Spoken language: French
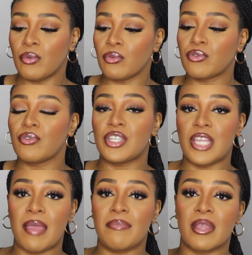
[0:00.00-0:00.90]
Donc ce que
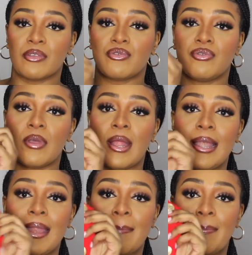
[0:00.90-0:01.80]
j'aime, bien sûr,
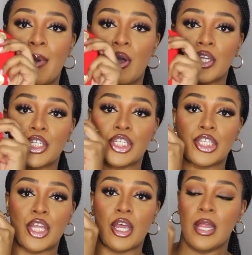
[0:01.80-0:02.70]
les
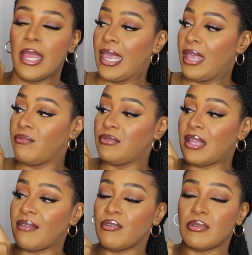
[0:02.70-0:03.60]
poches et
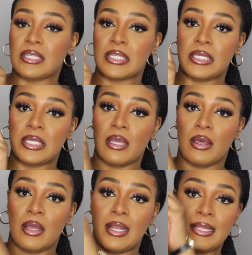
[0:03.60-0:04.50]
vous avez aussi
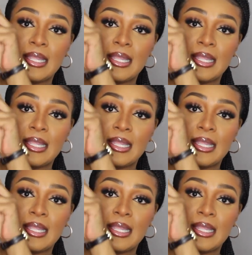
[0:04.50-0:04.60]
euh, les